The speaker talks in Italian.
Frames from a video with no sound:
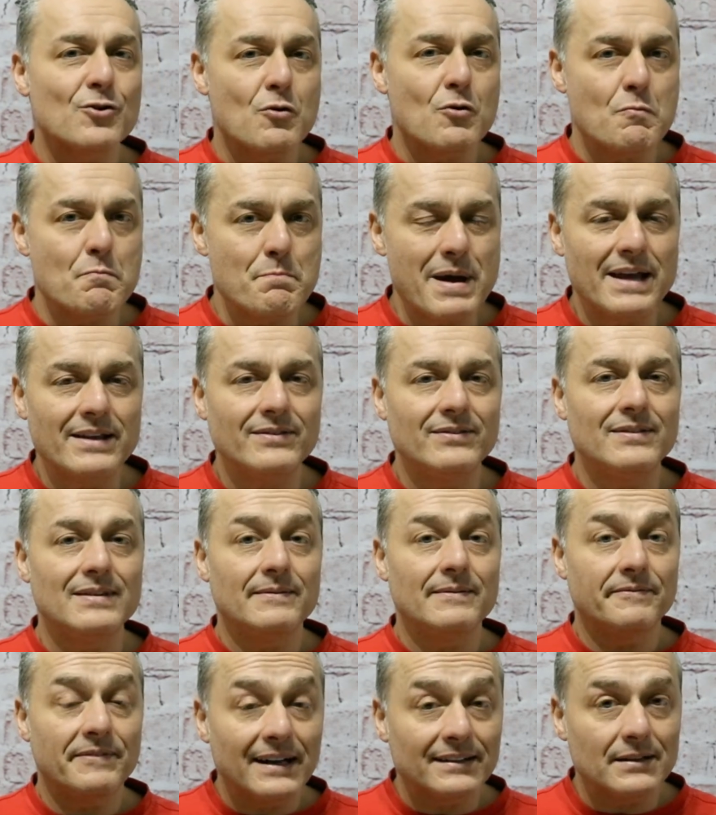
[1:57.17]

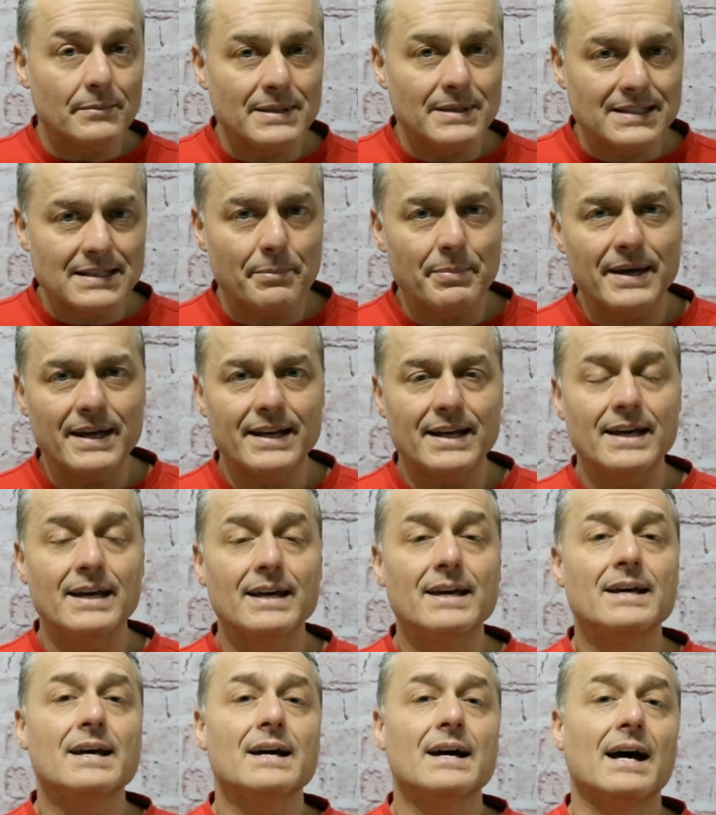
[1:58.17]
commenti, fatemi
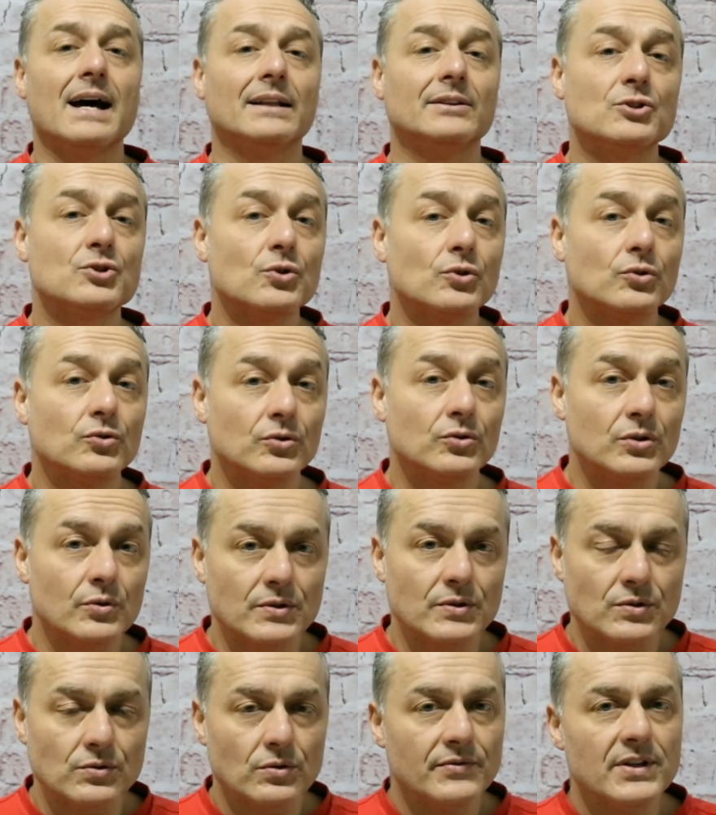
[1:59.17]
sapere al di sotto di
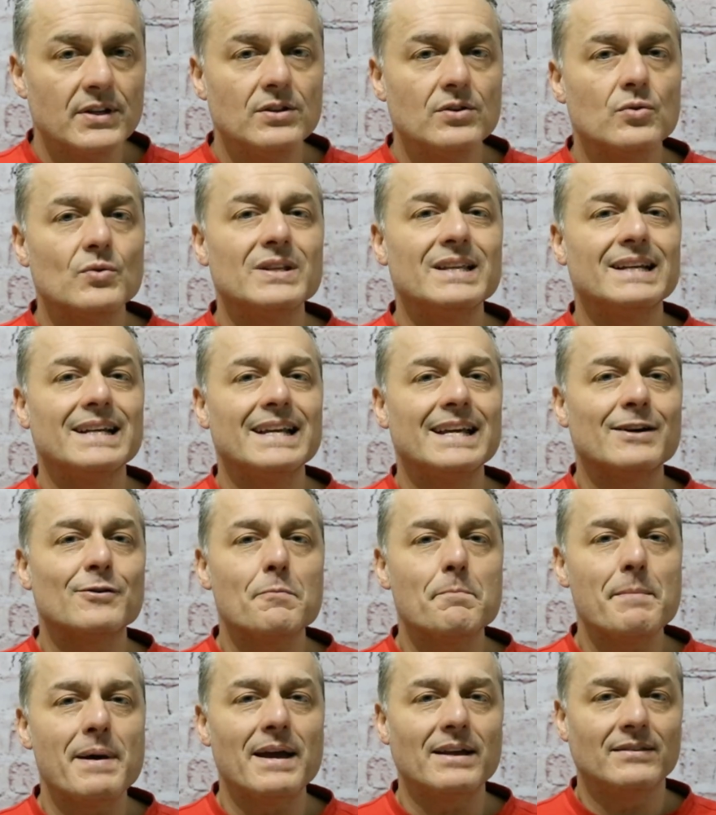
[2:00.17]
questo video, quindi nei
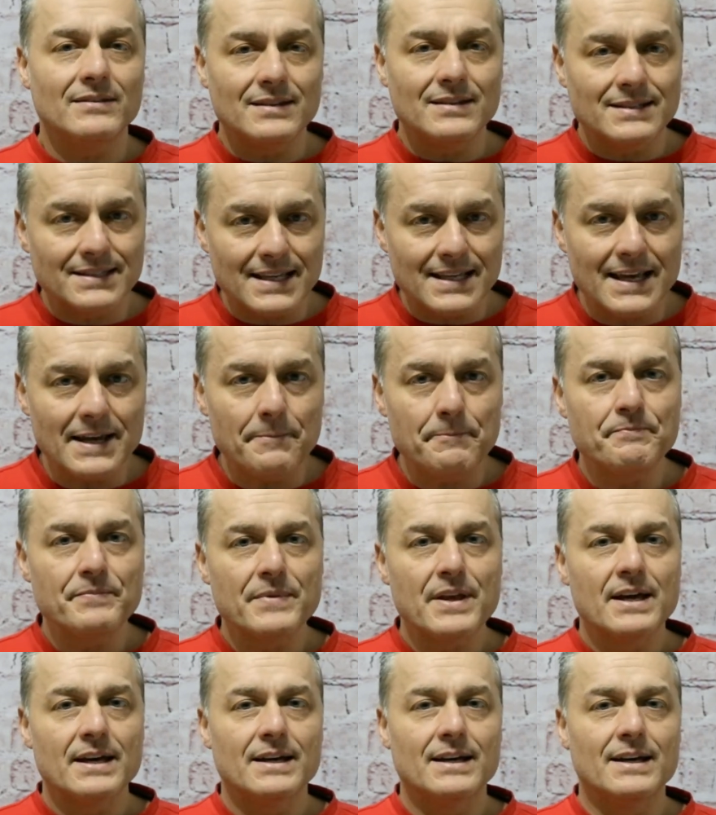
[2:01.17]
commenti se
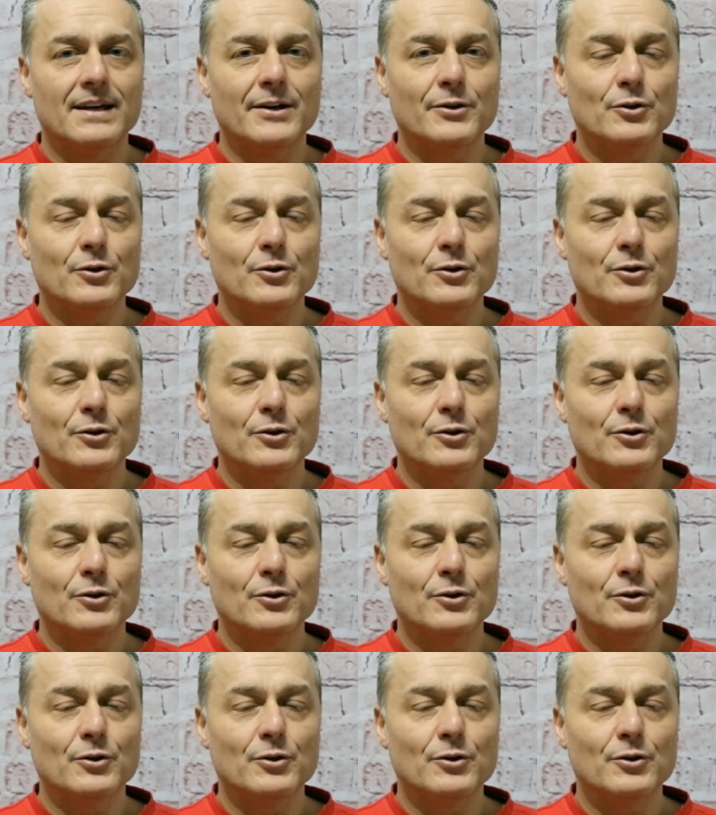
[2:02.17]
eh,